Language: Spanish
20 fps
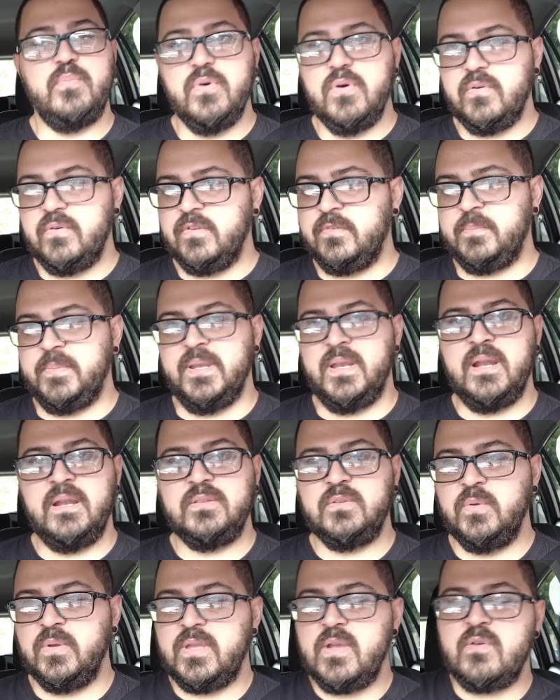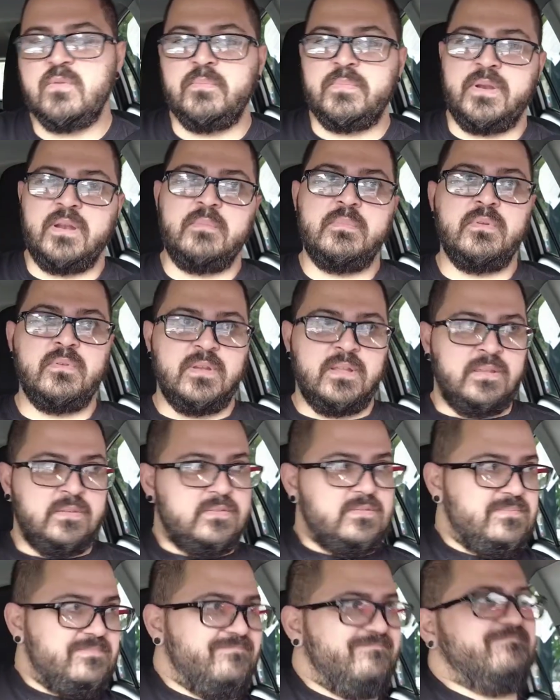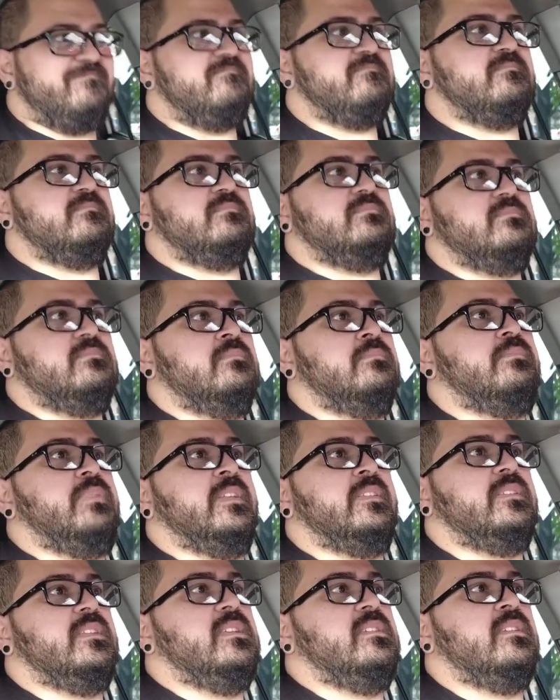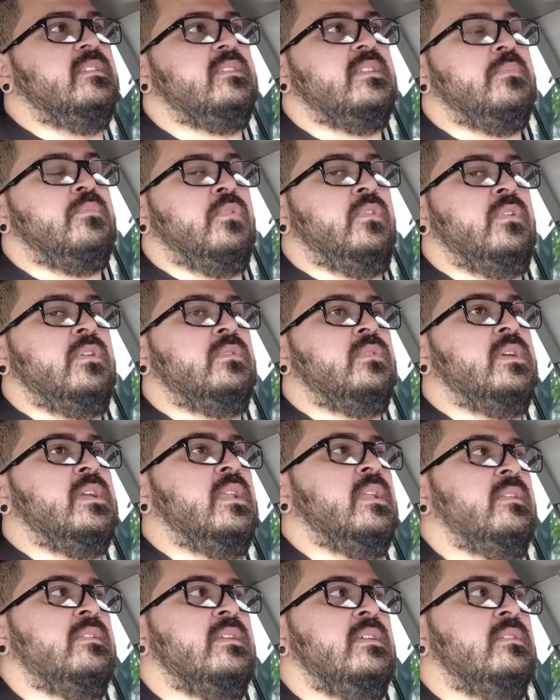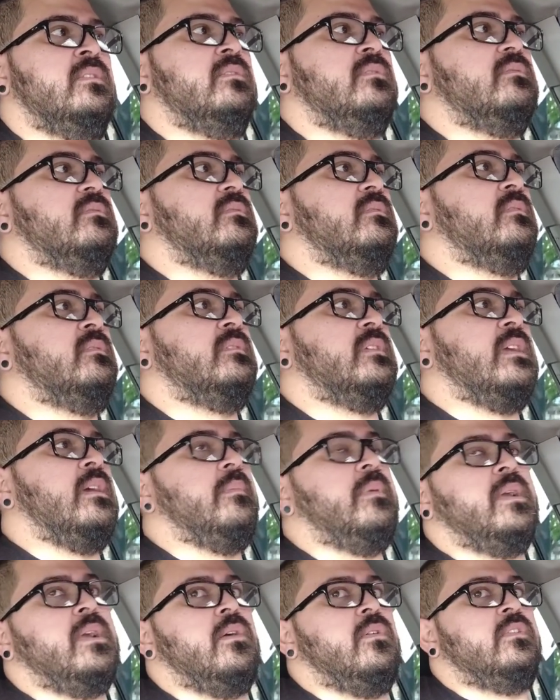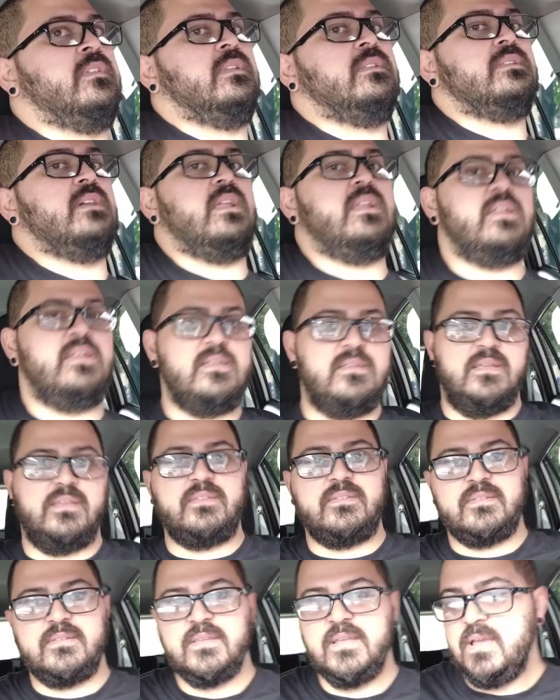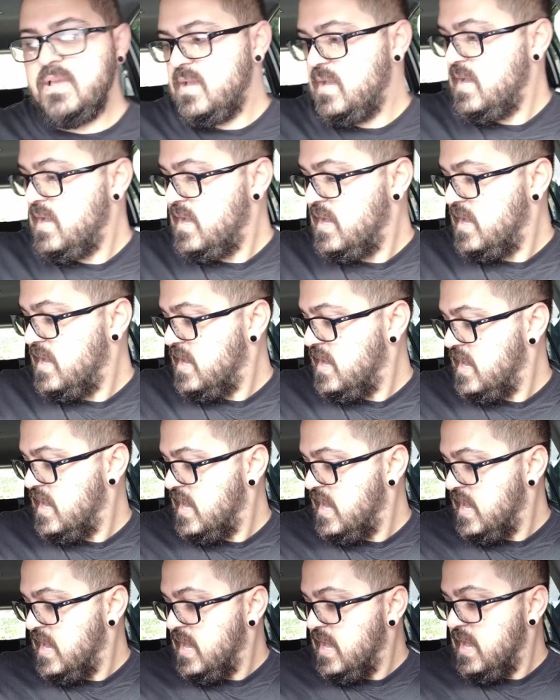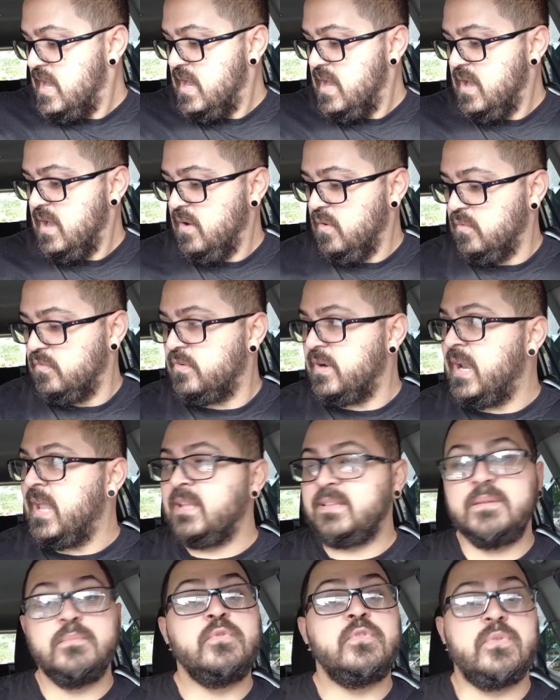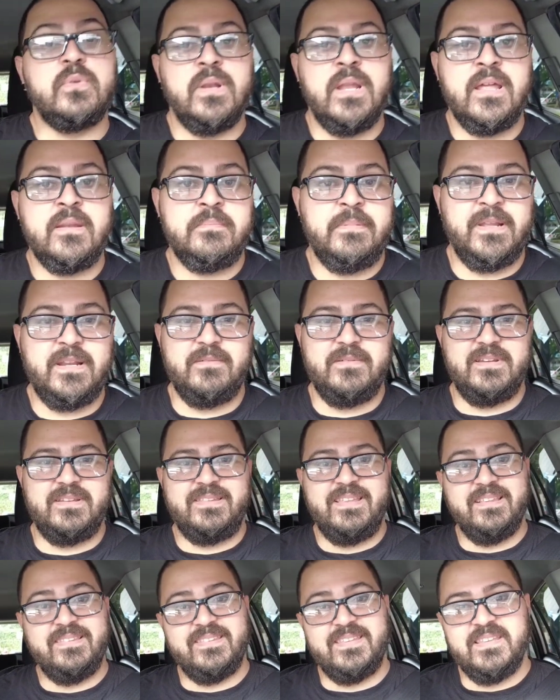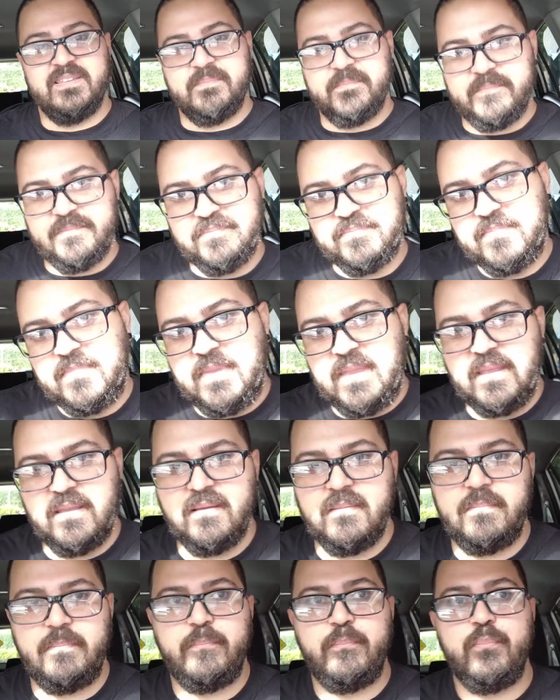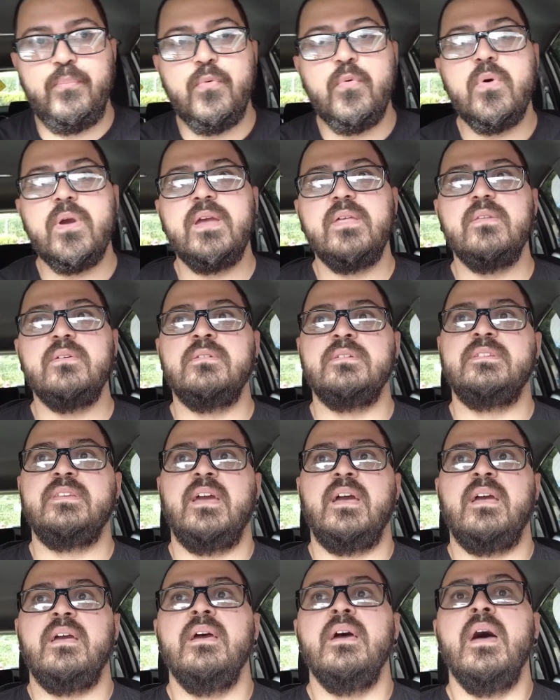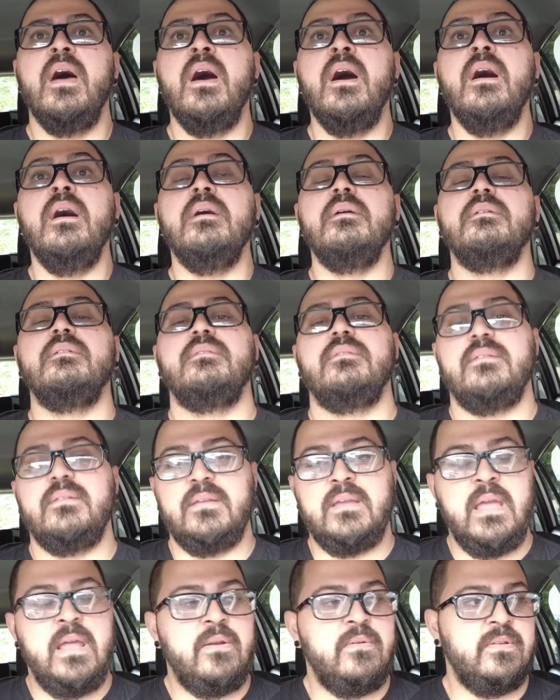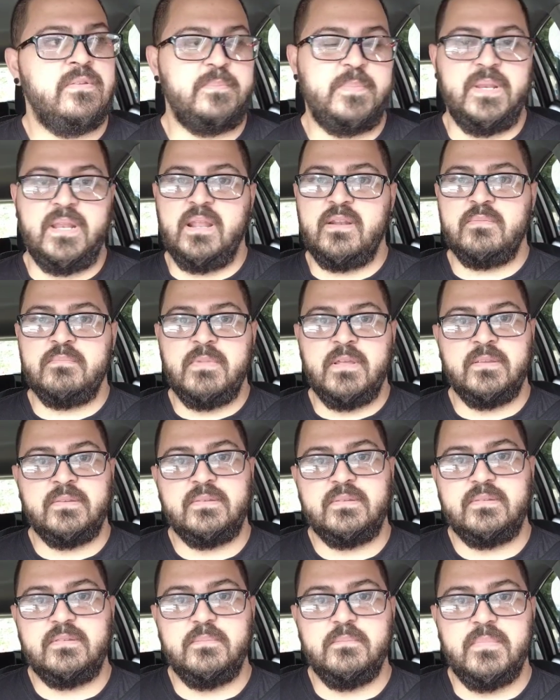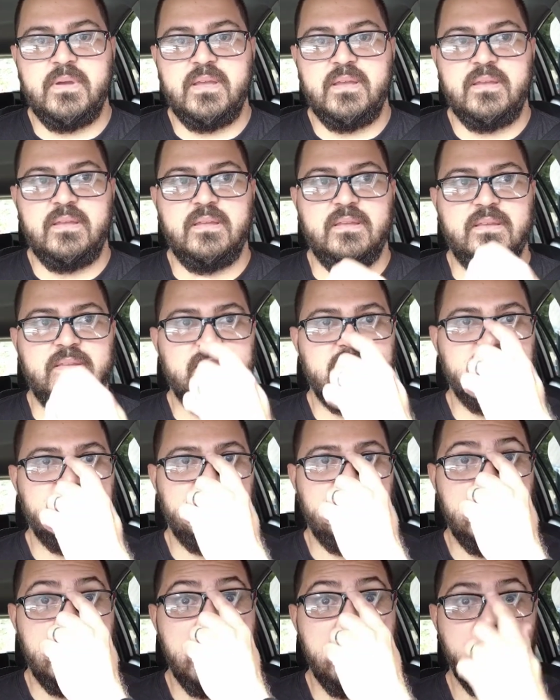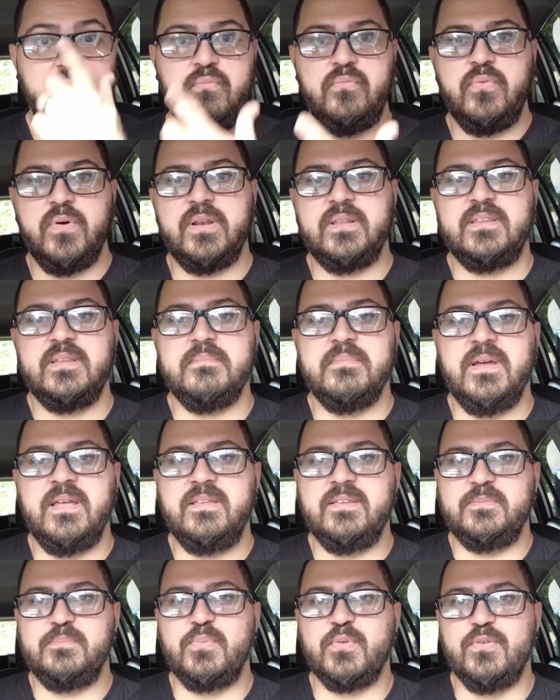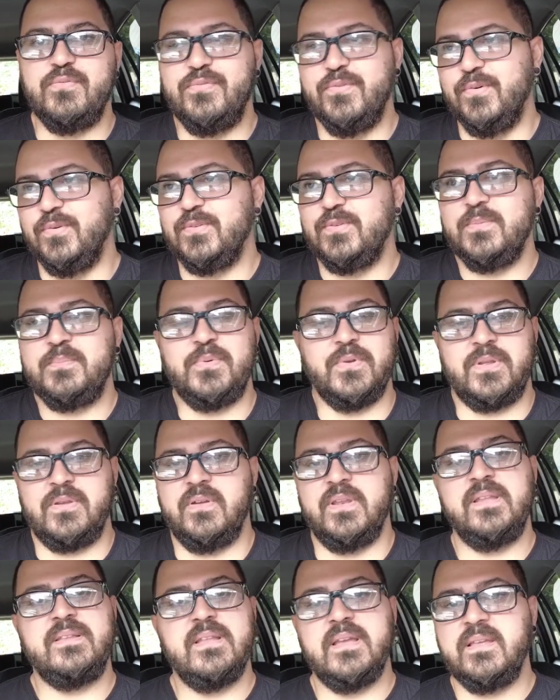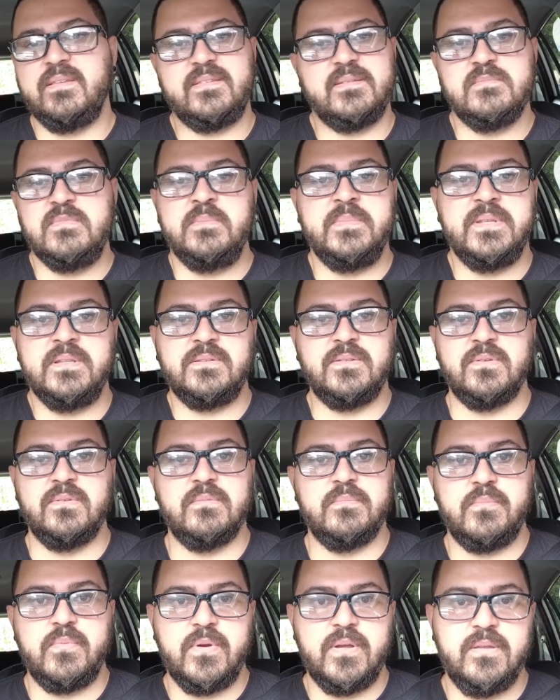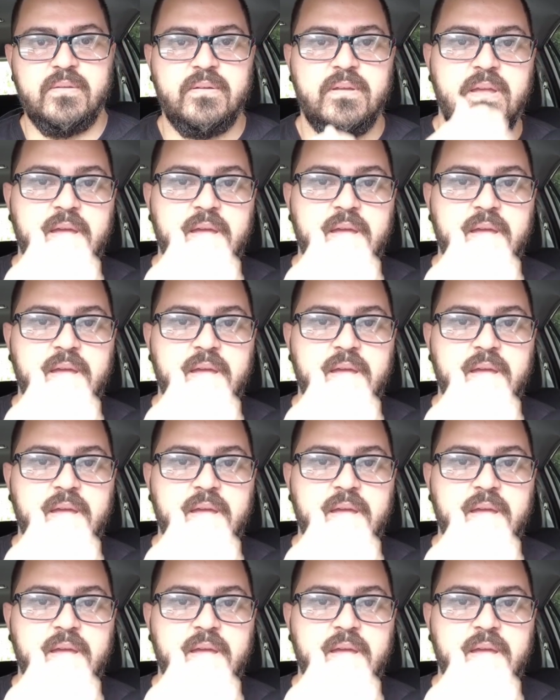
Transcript: puedo respirar, tuve que comprarme unas pastillas que por cierto aquí las ando, que me acabo de sentar en ellas. Un relajante muscular para ver si así puedo ya eh, respirar más, más fuerte, más profundo, porque ahorita en este momento no puedo.